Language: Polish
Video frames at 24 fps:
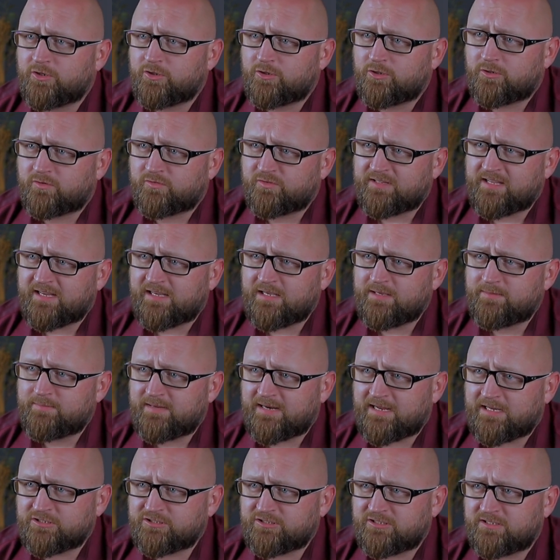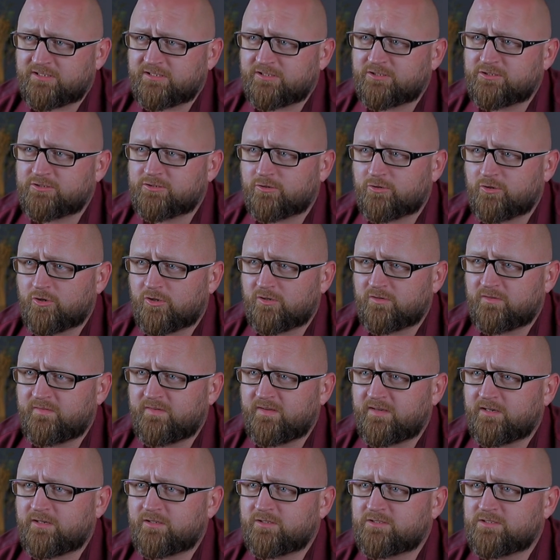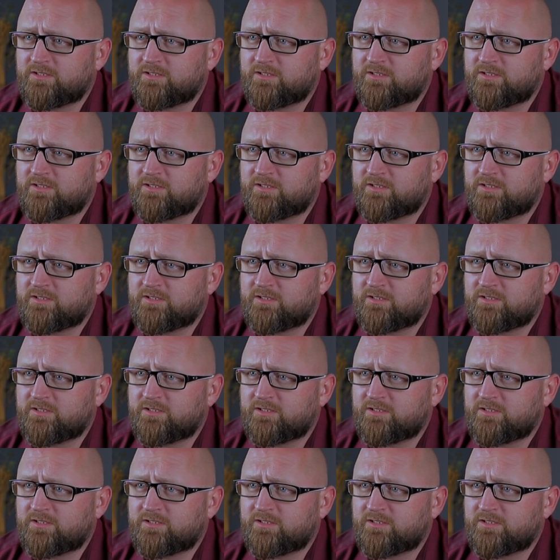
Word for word: To w takim razie cokolwiek,